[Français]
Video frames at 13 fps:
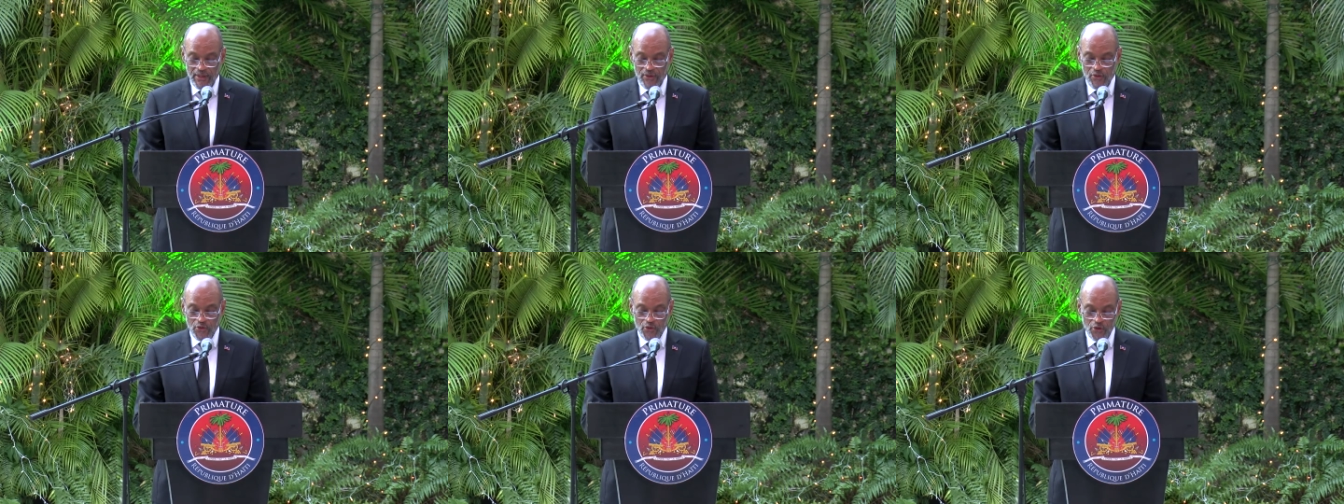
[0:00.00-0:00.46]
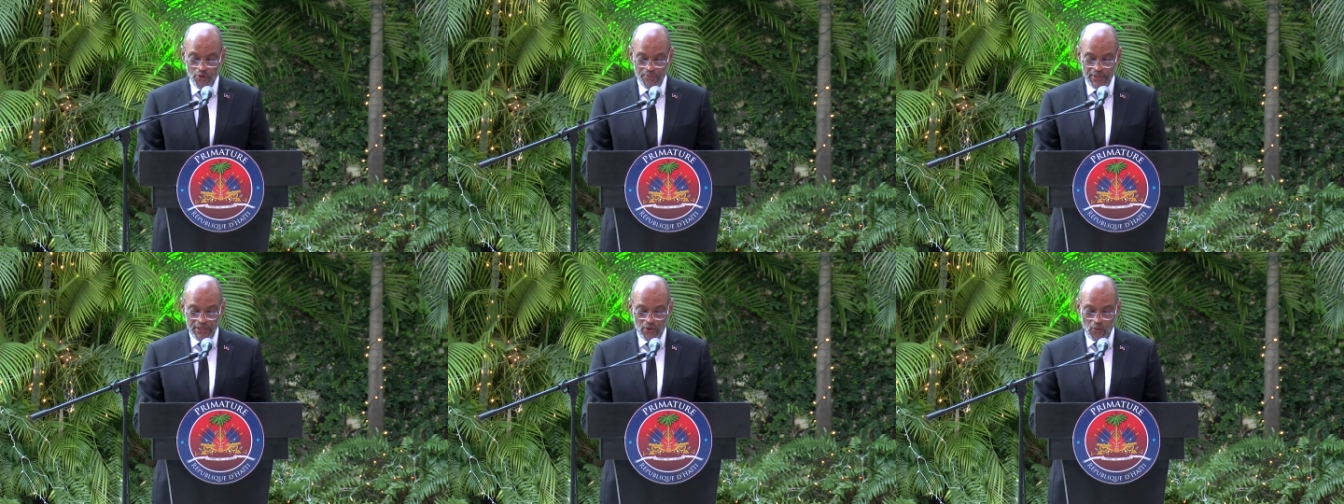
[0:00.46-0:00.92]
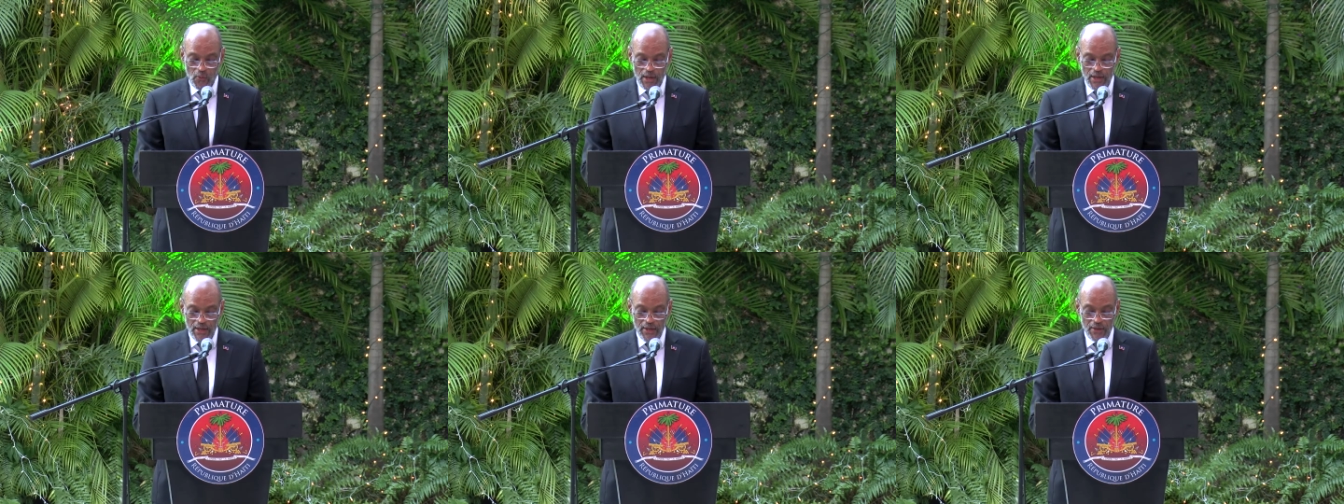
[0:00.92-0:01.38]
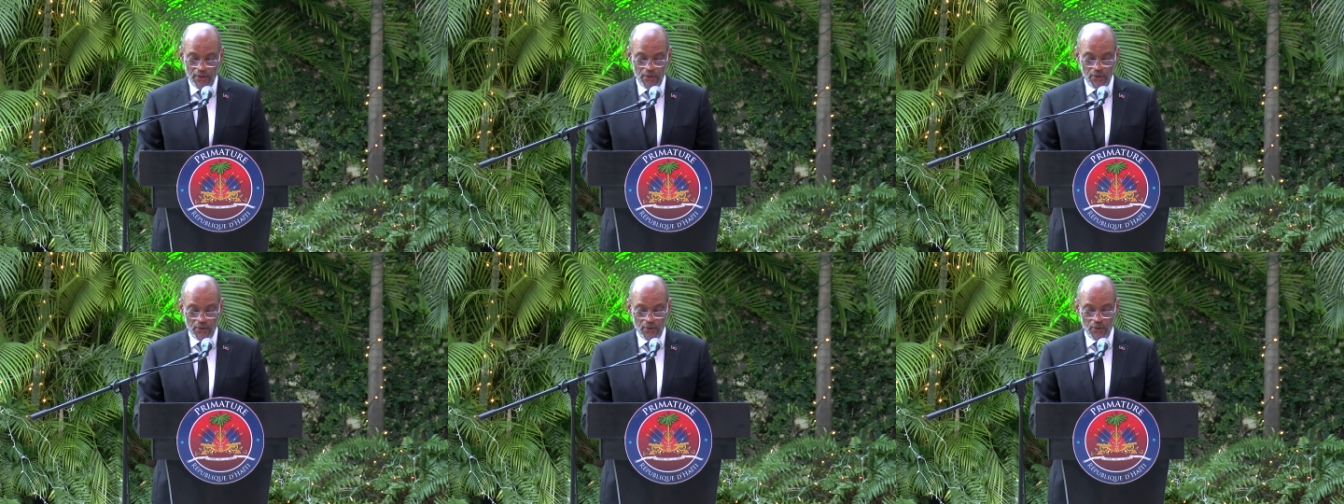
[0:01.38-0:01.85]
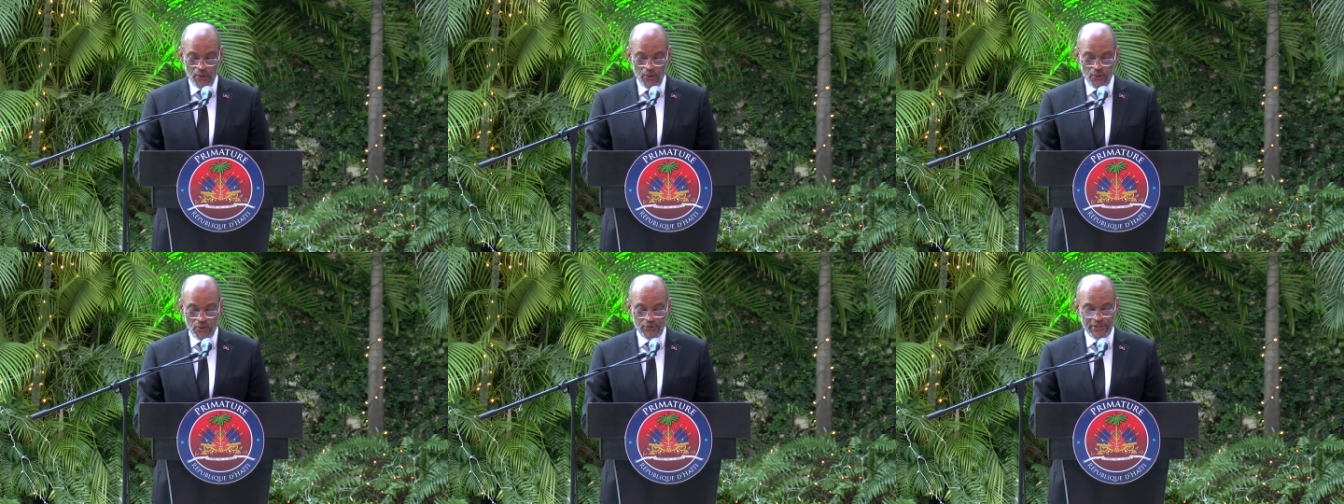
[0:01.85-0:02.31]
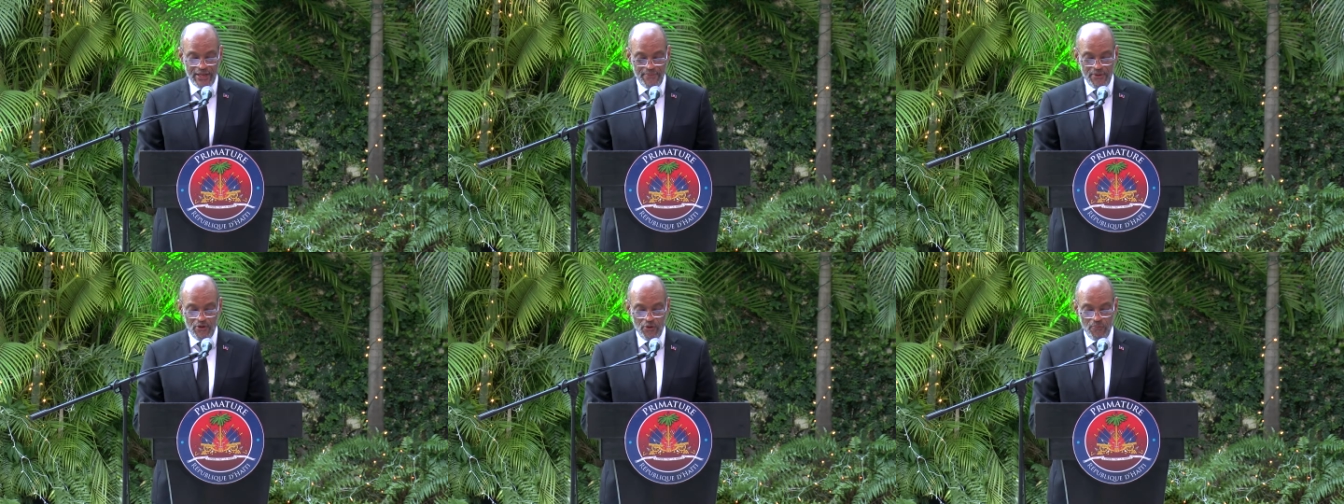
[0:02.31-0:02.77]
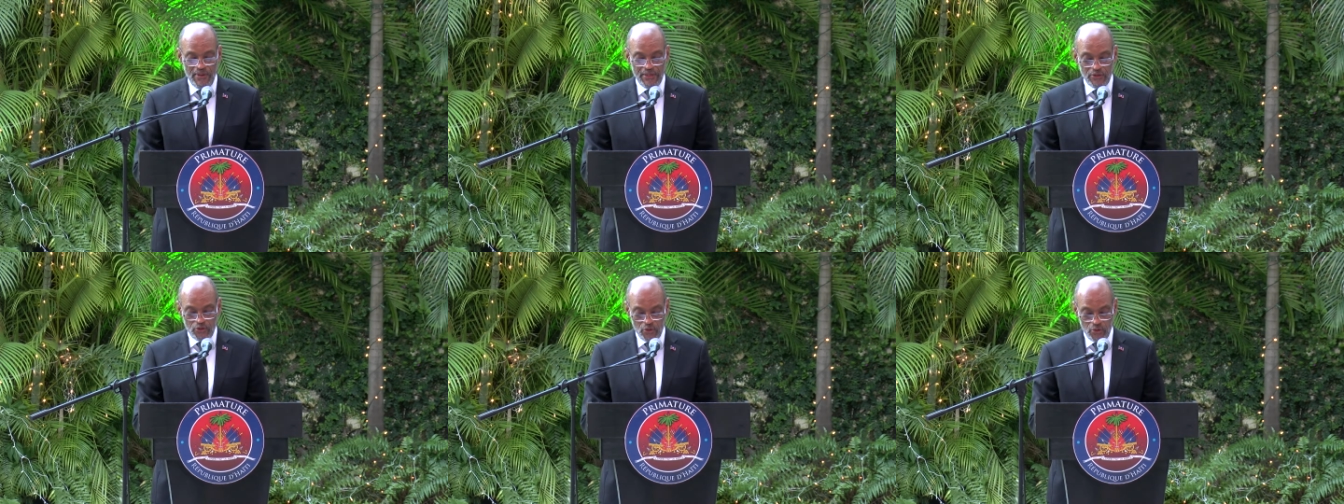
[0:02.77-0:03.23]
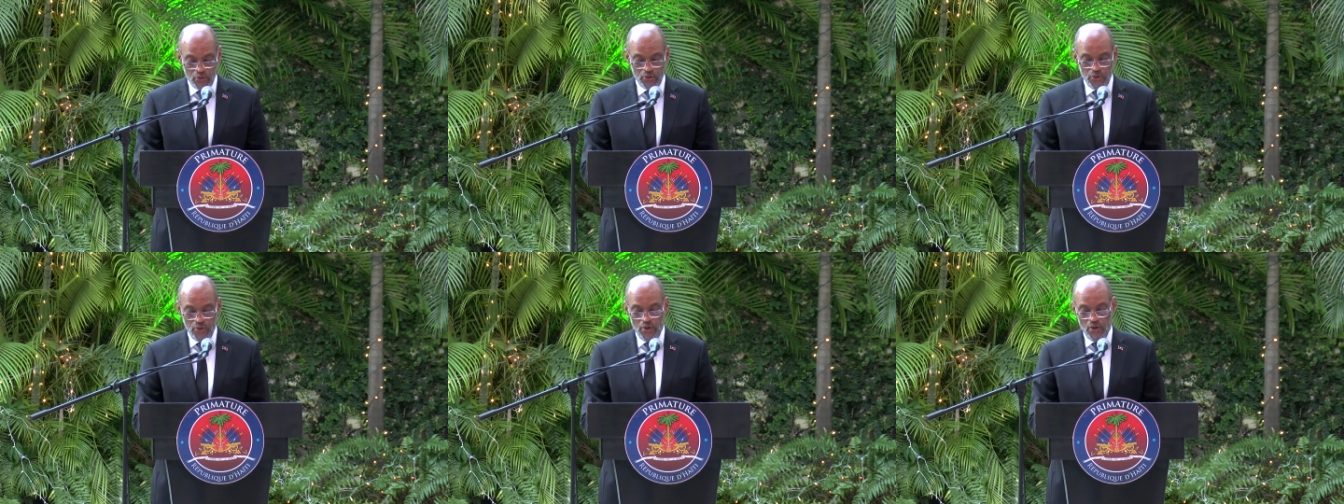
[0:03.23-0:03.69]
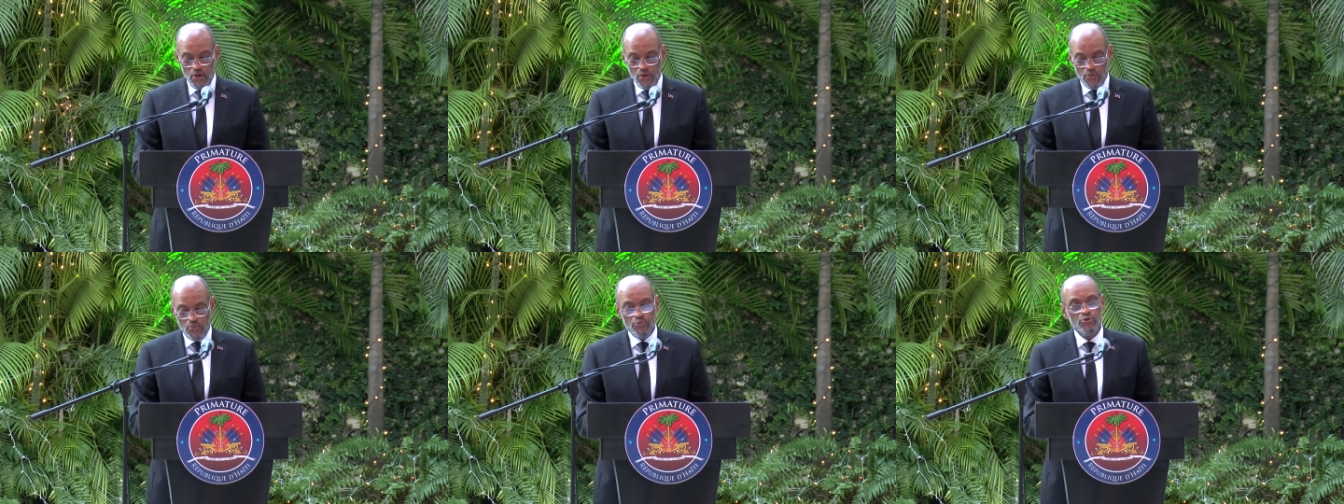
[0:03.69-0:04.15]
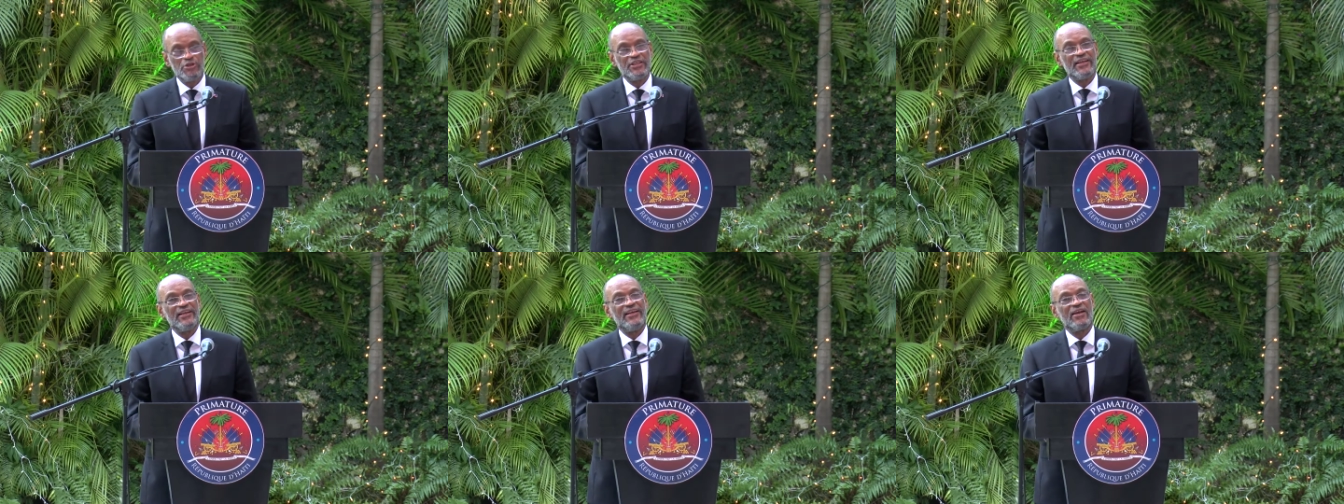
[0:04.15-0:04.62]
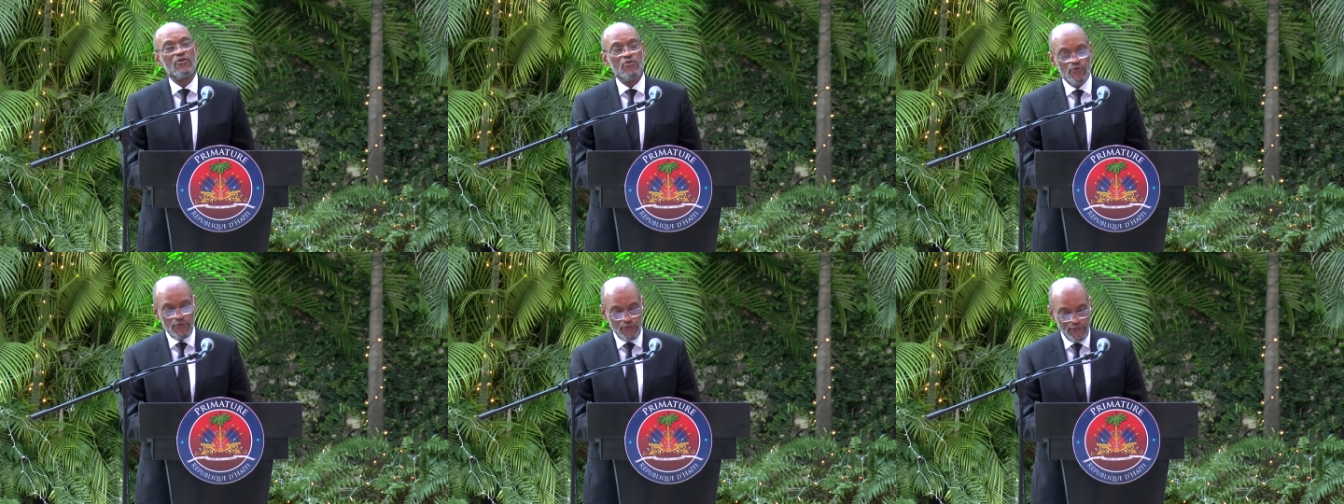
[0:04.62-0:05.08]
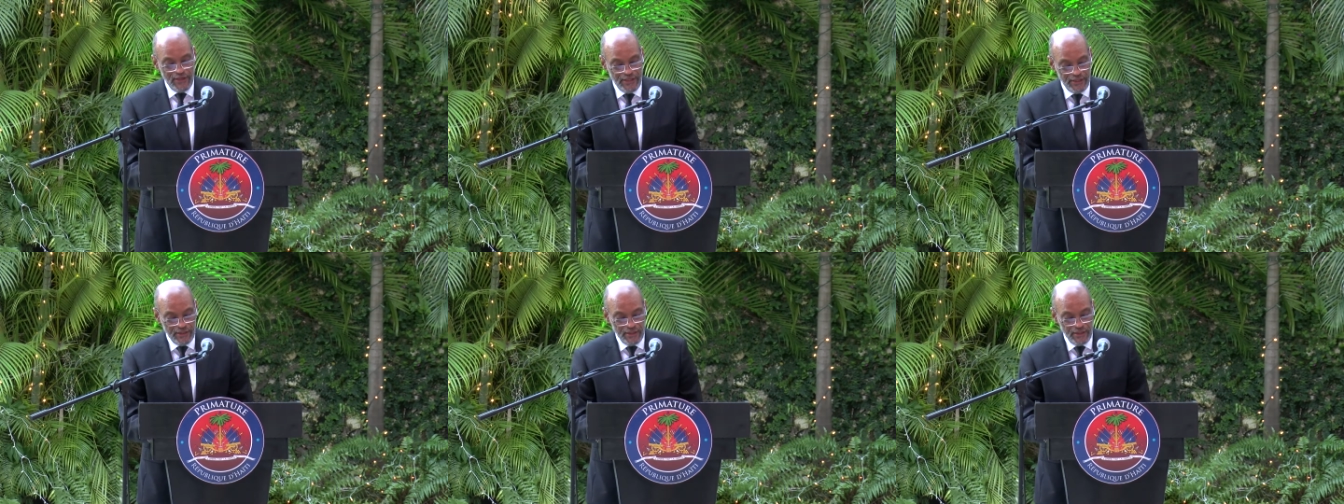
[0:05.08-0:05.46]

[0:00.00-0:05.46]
un homme qui croit que c'est la meilleure méthode pour gérer les conflits